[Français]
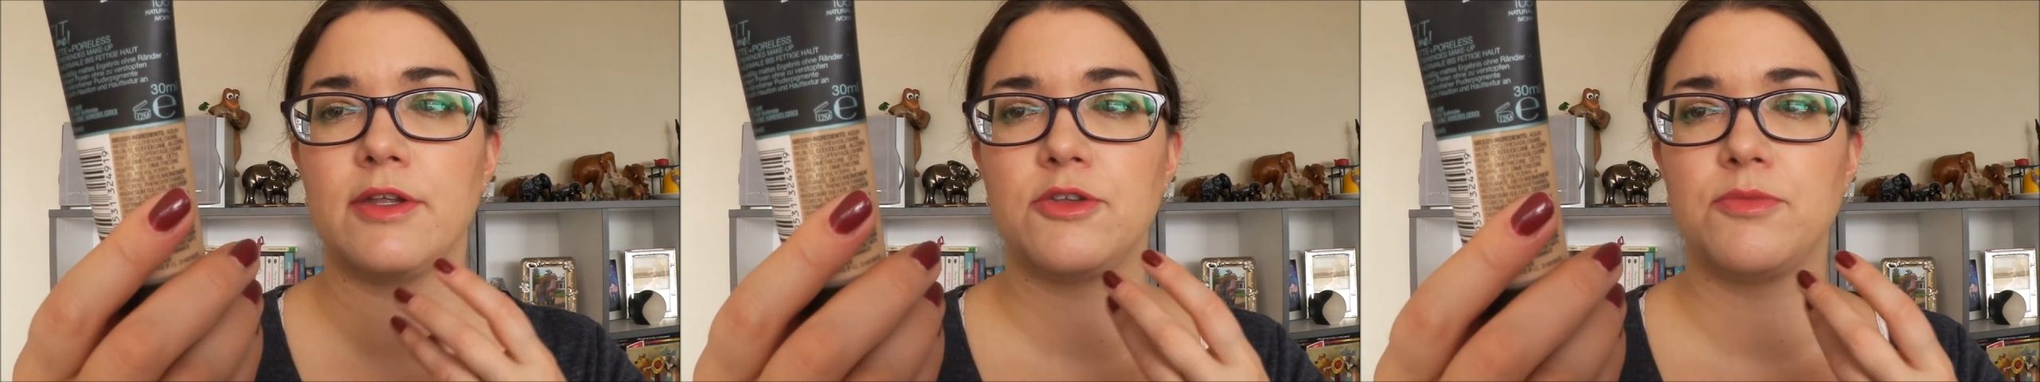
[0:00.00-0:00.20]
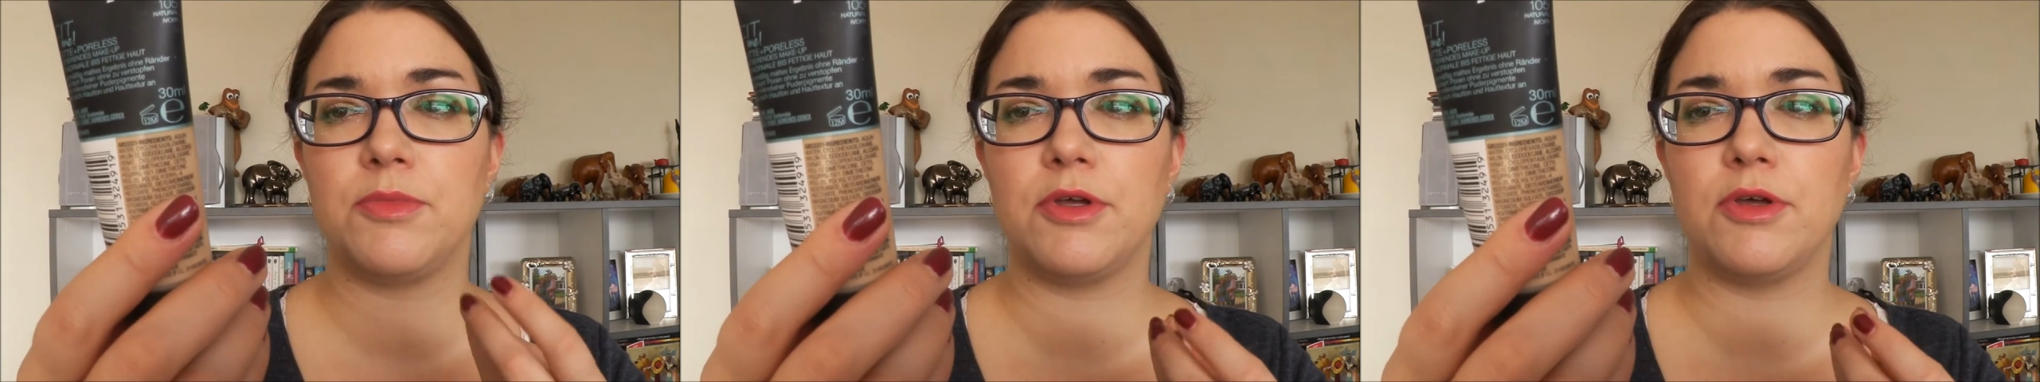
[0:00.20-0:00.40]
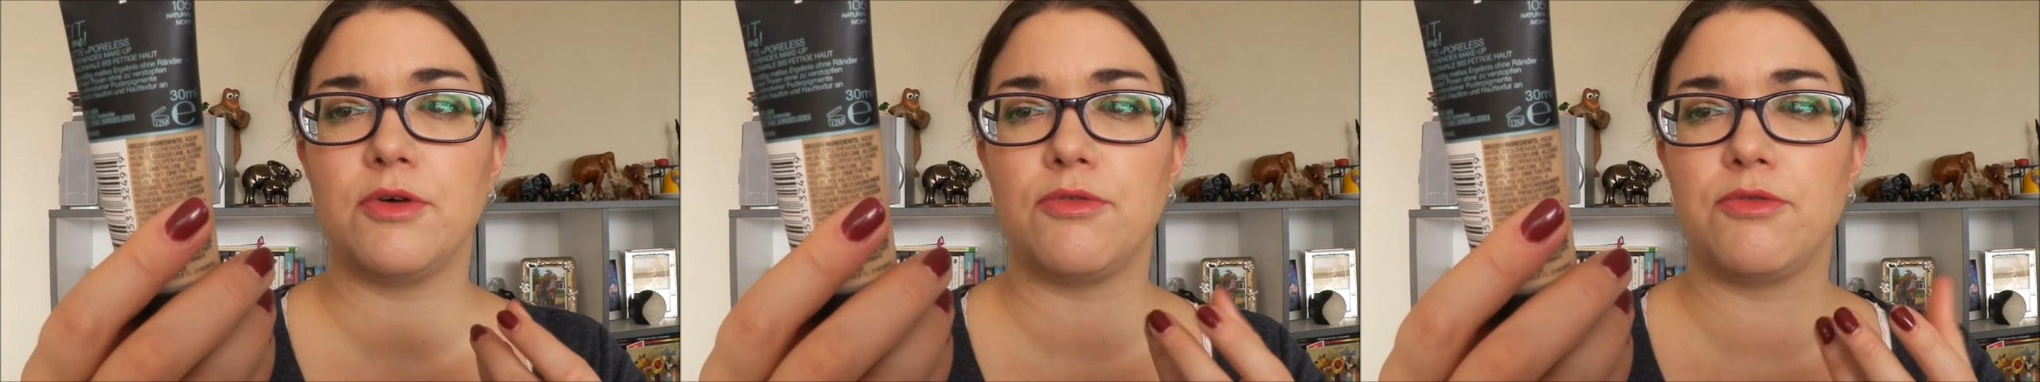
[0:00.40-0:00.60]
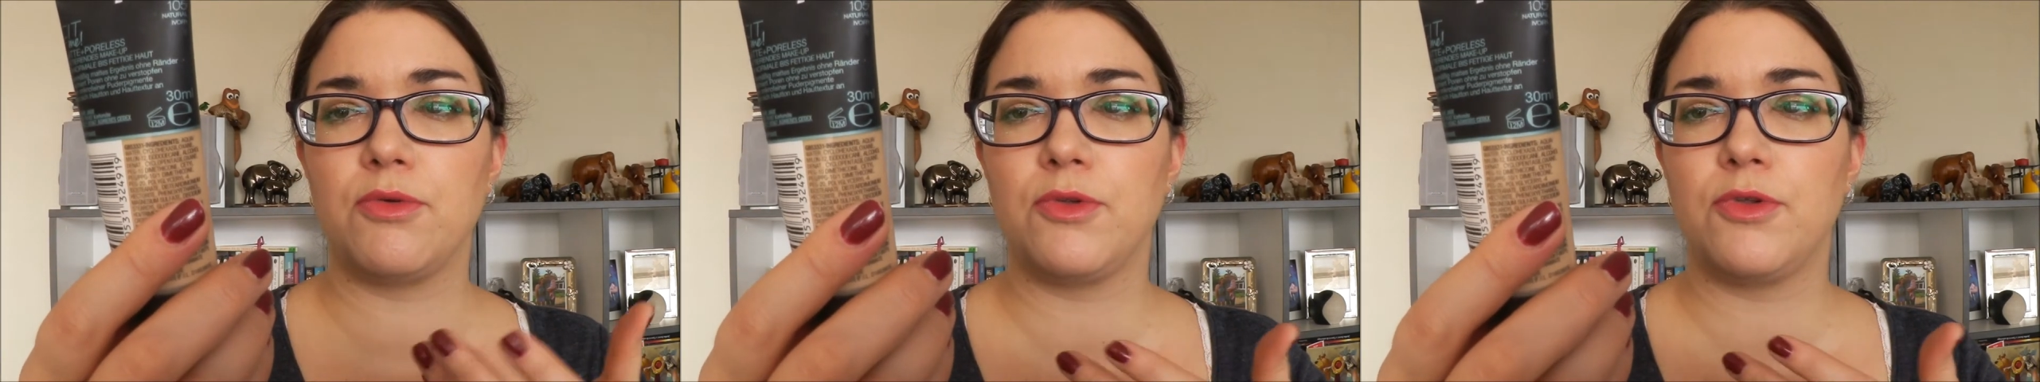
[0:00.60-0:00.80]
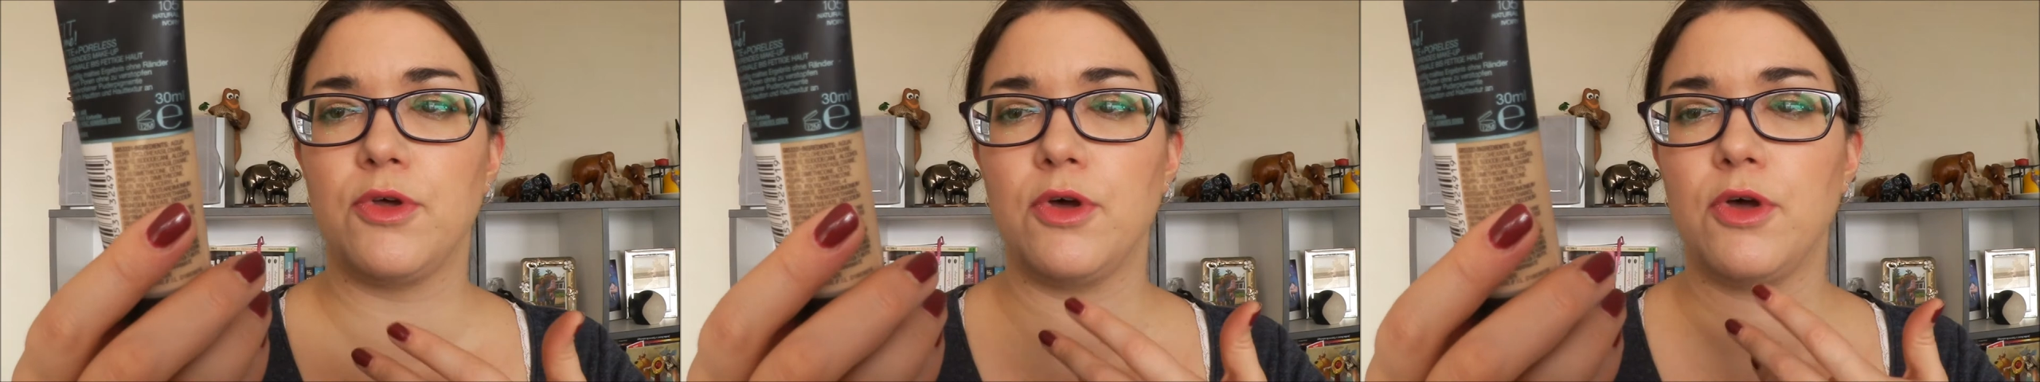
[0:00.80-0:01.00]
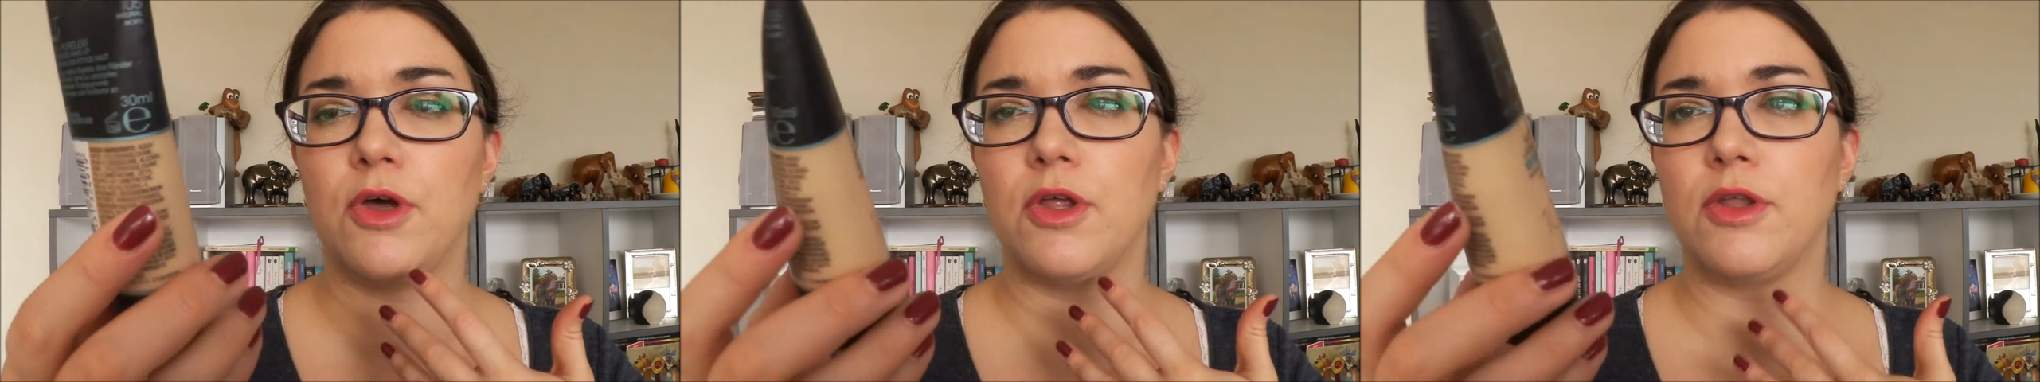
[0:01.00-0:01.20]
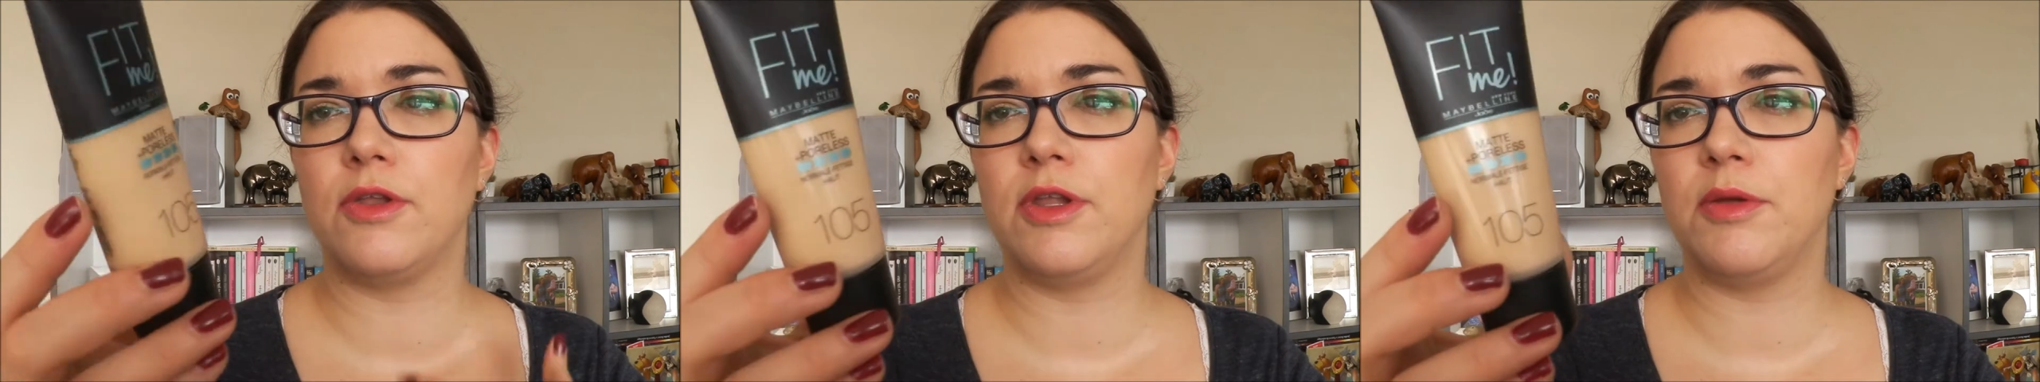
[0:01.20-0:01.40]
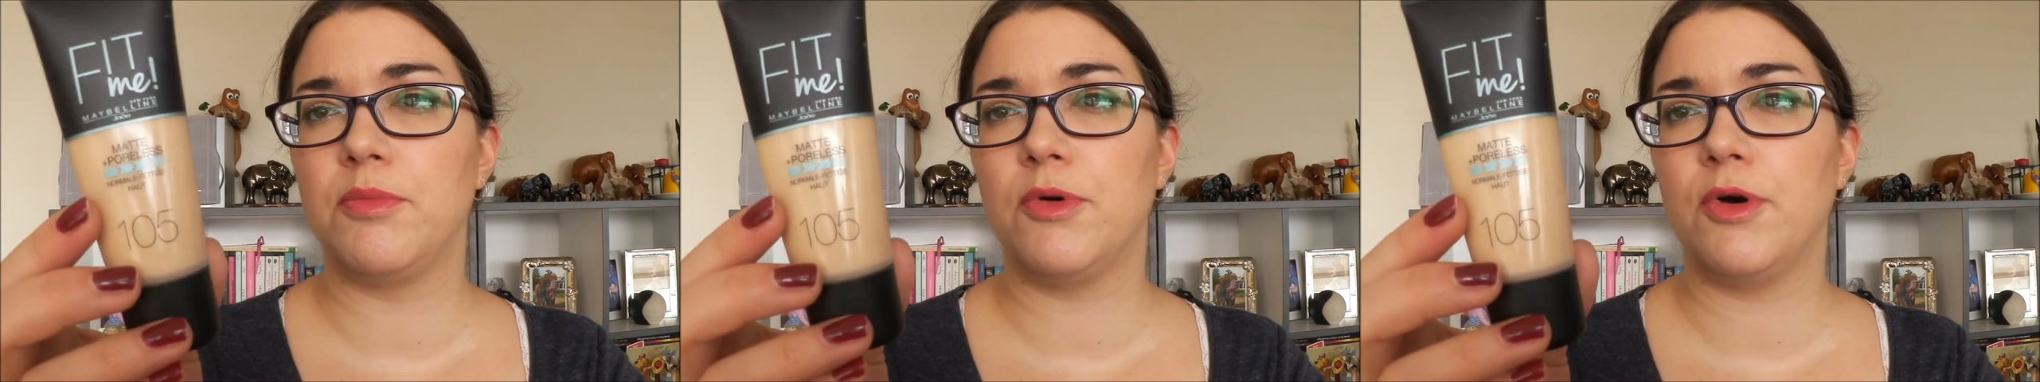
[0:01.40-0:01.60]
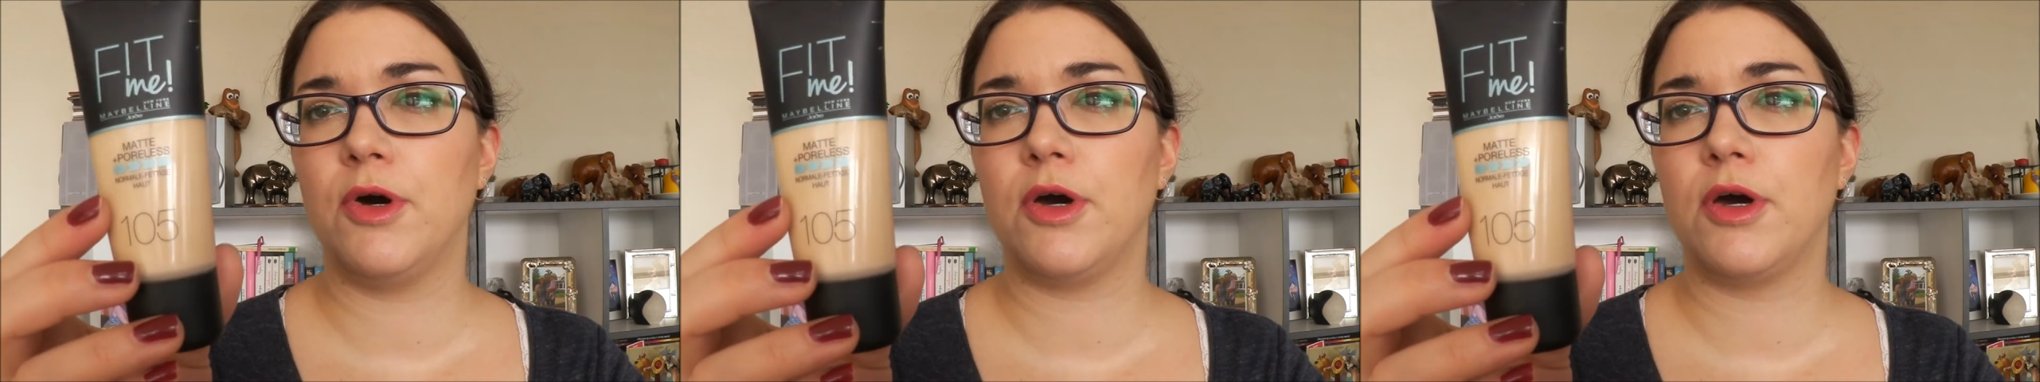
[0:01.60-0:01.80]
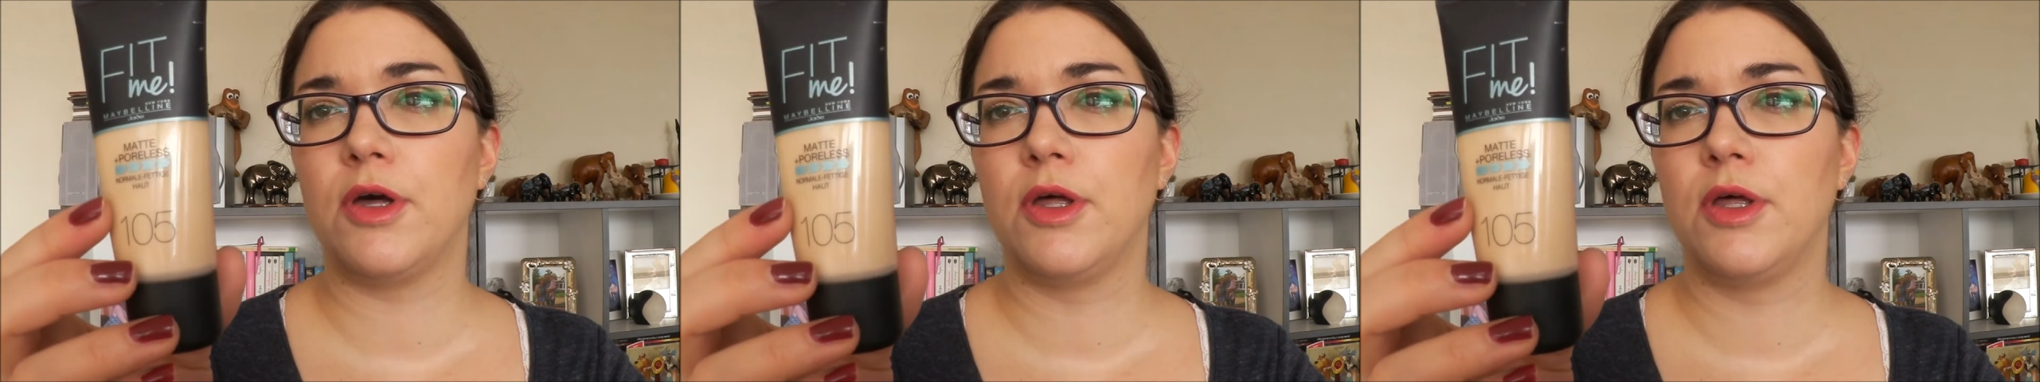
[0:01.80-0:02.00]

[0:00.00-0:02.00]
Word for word: aspect euh, flouteur des pores.